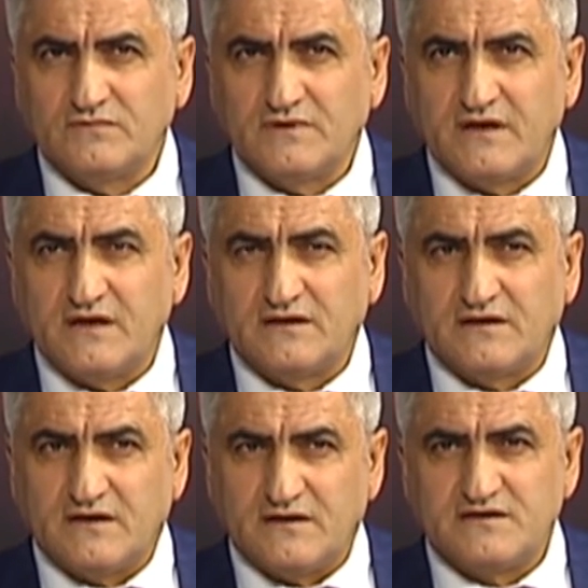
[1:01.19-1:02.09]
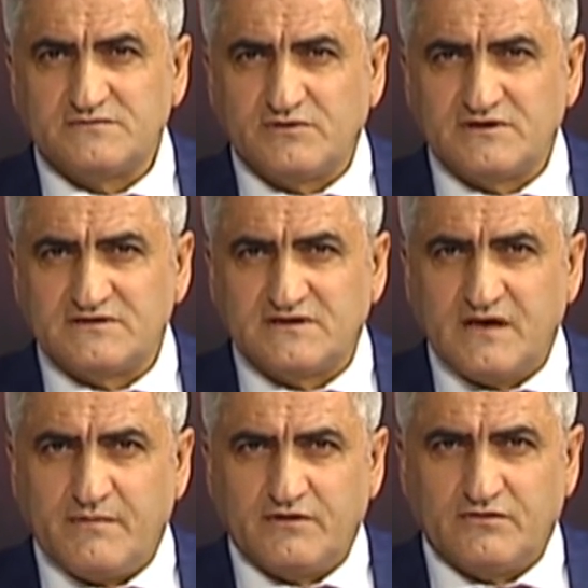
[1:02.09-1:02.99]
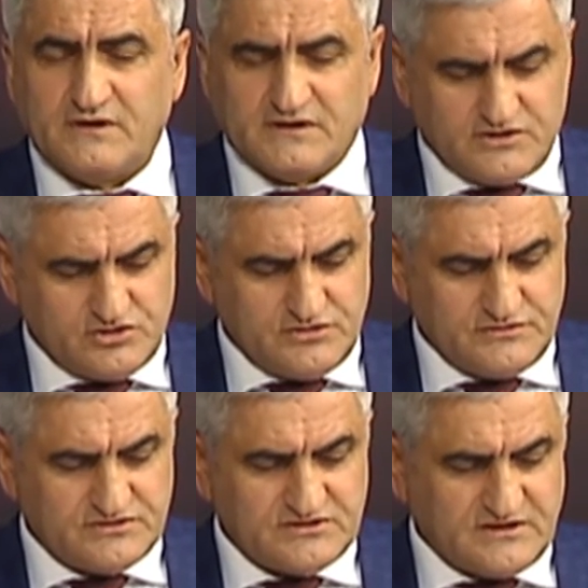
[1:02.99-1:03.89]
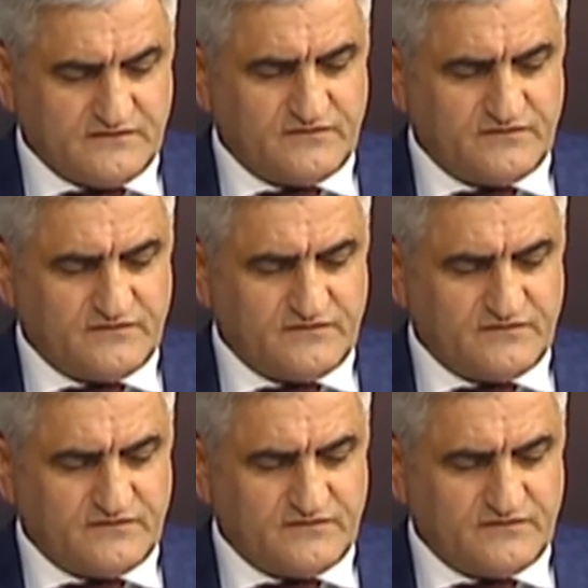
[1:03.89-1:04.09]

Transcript: genellikle Karadeniz bölgesinde yaban olarak yetişir. Cadı